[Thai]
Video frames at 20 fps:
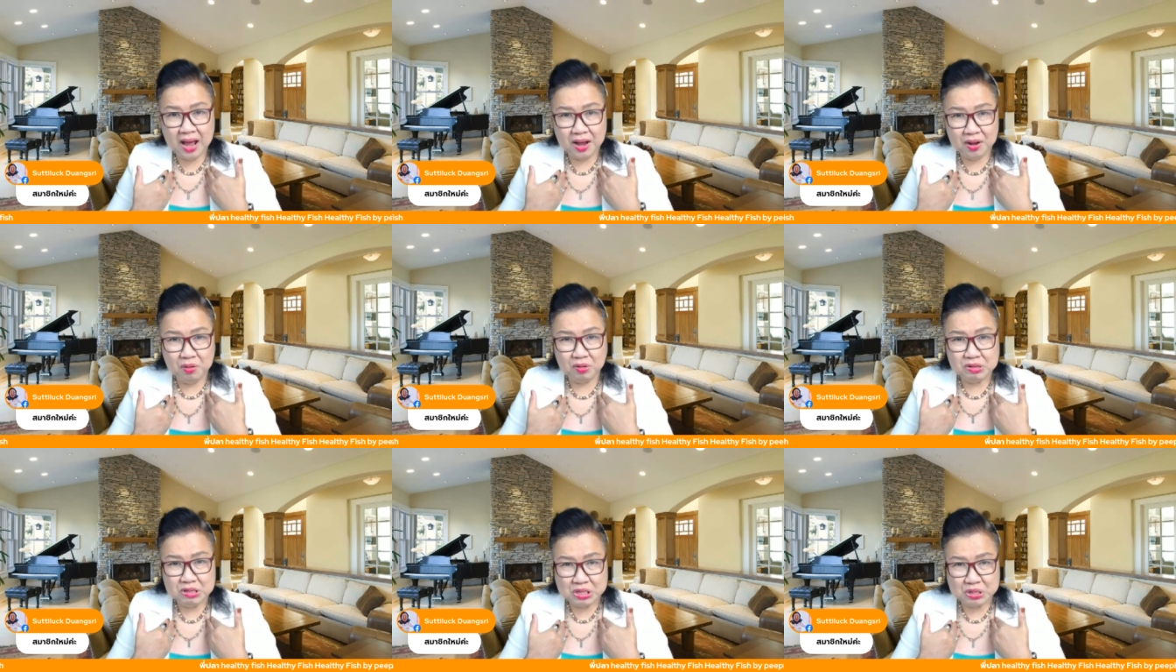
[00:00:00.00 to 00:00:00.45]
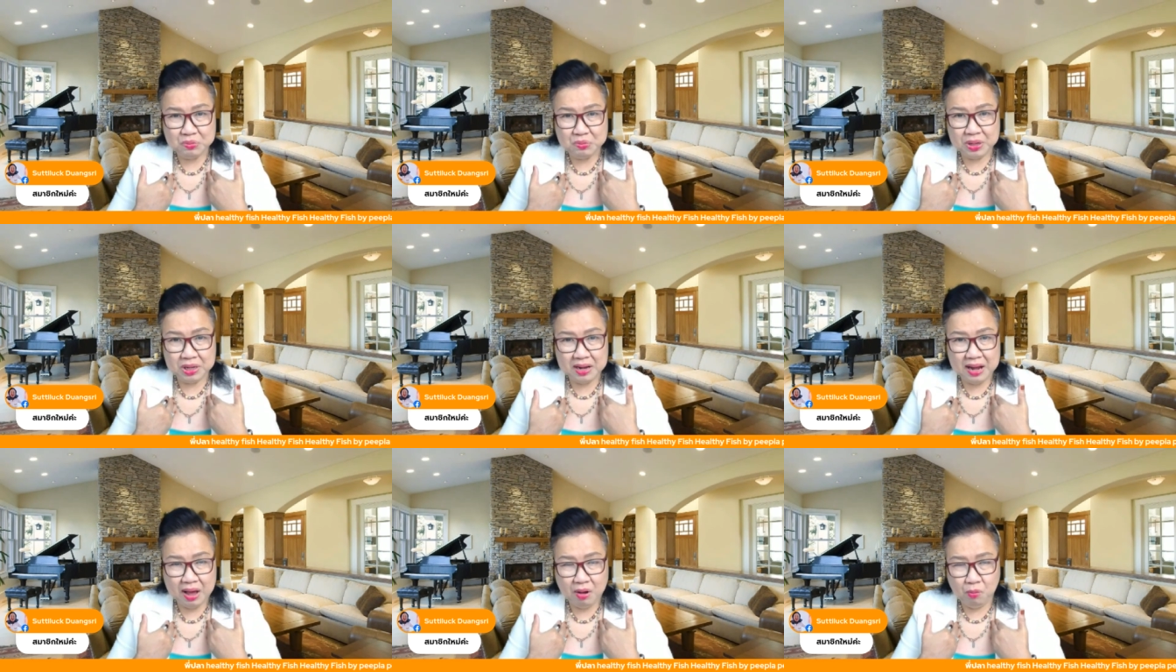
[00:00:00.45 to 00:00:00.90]
ของชีวิต
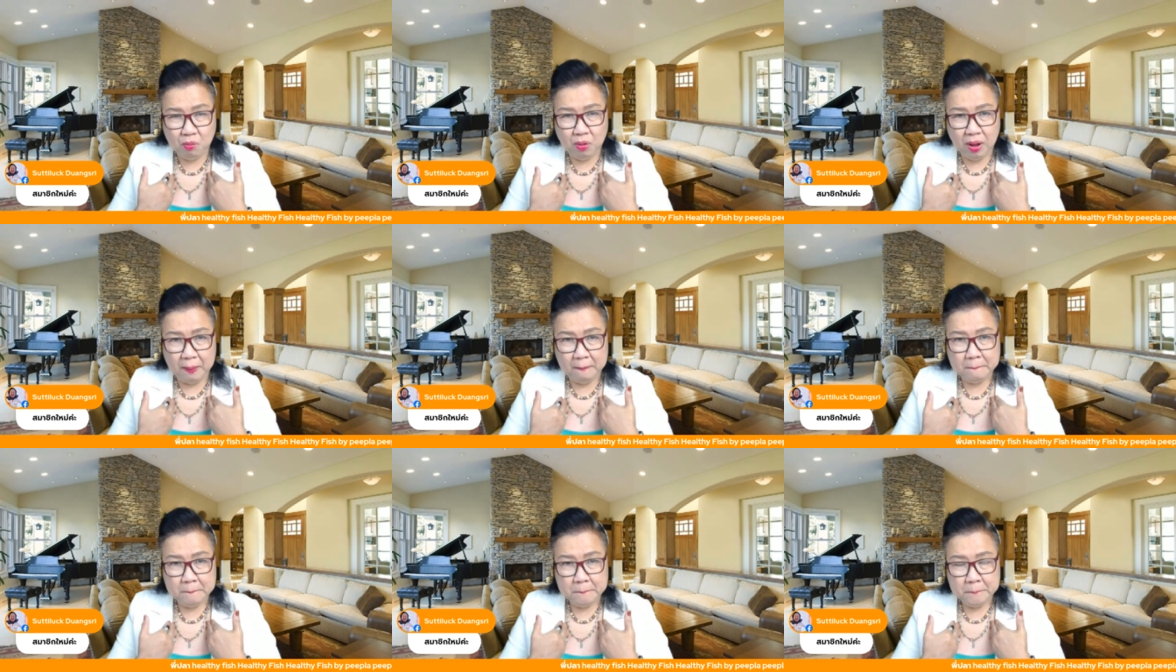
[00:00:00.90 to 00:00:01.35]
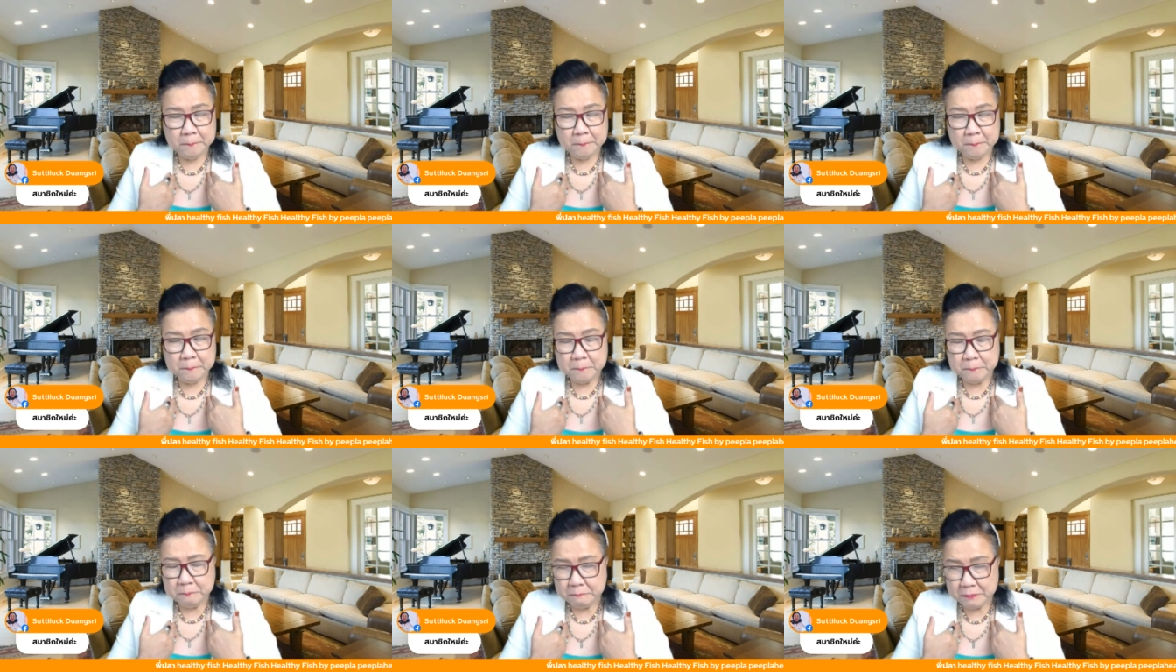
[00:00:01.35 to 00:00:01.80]
เราอะ
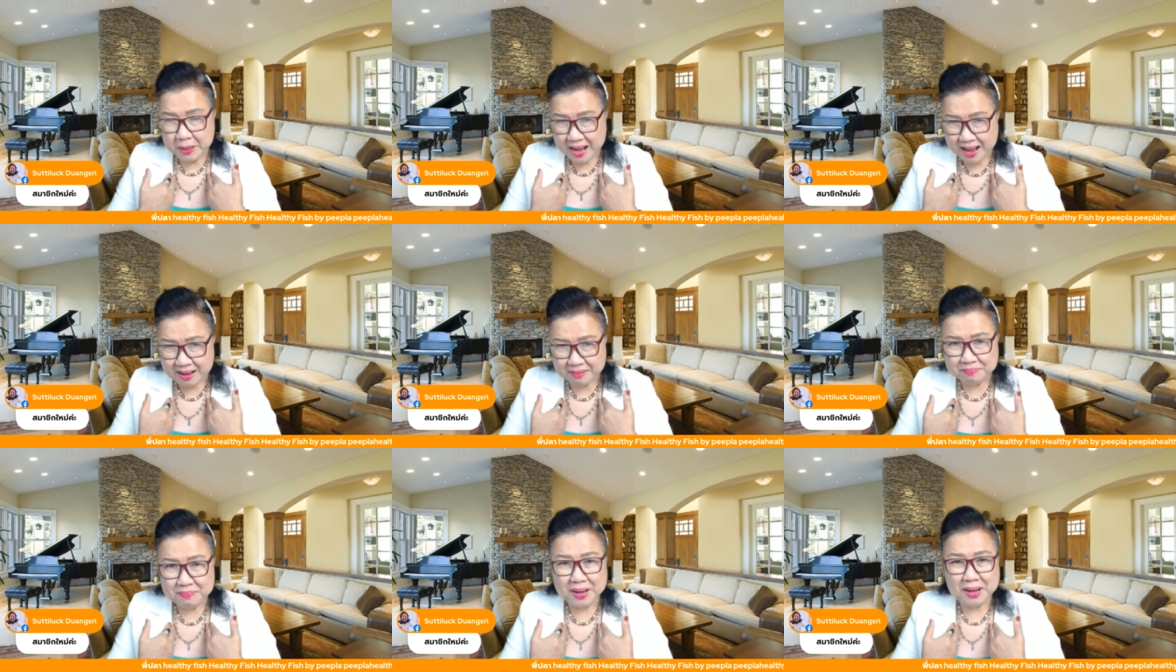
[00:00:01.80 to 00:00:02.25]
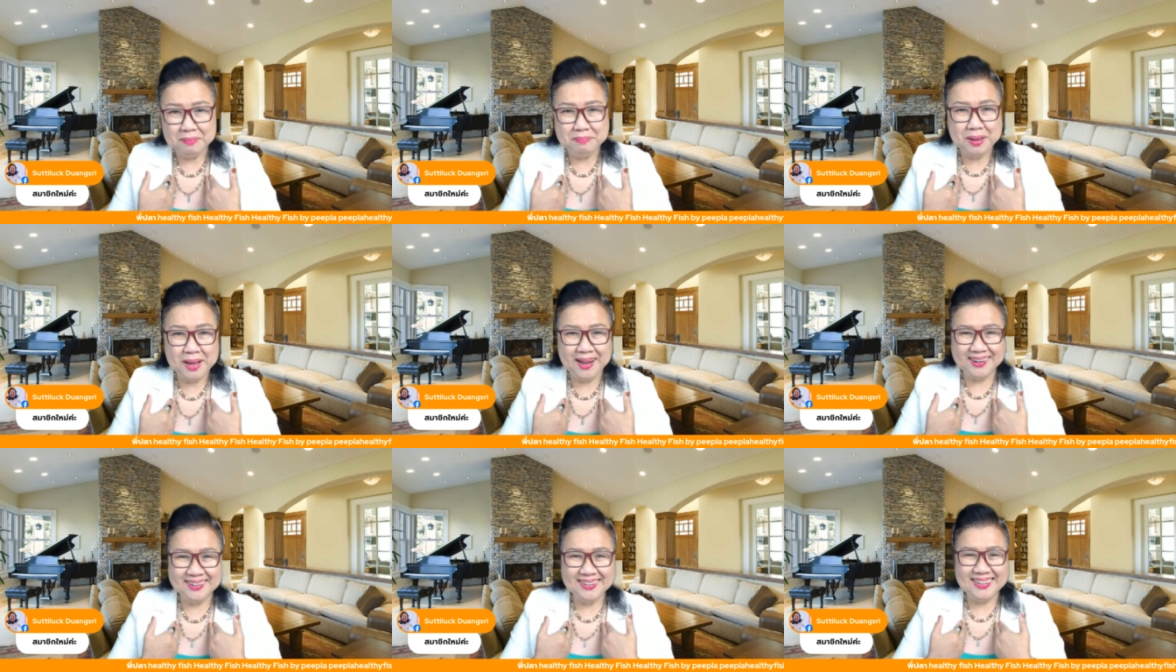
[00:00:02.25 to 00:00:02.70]
มากมายม
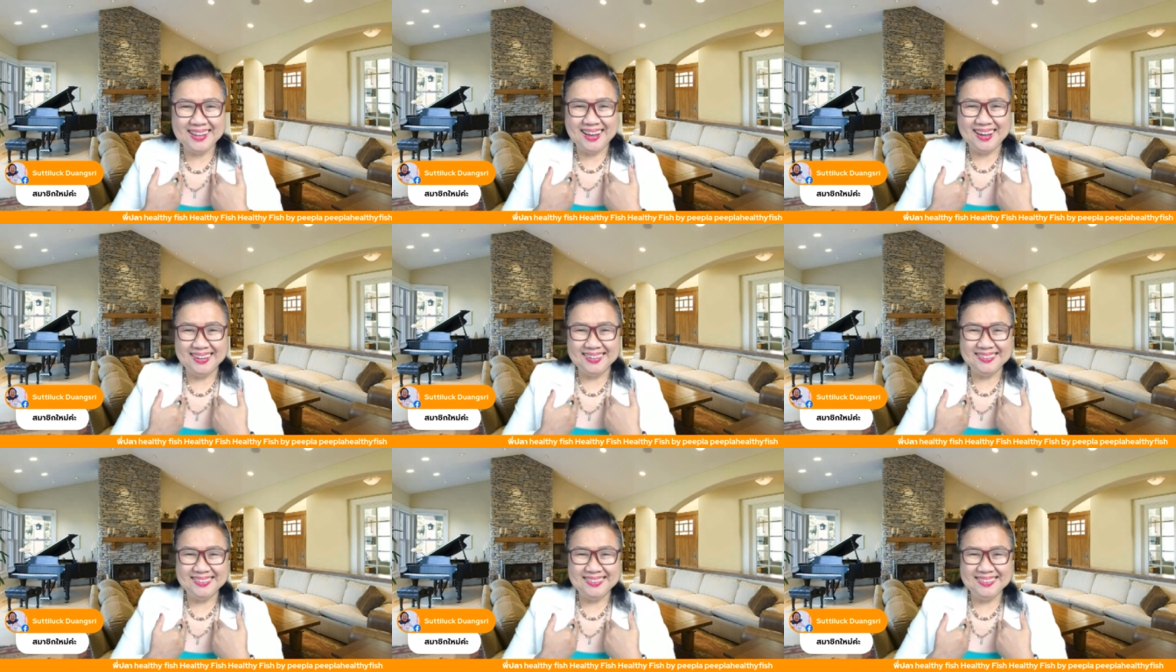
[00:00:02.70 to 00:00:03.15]
หาศาล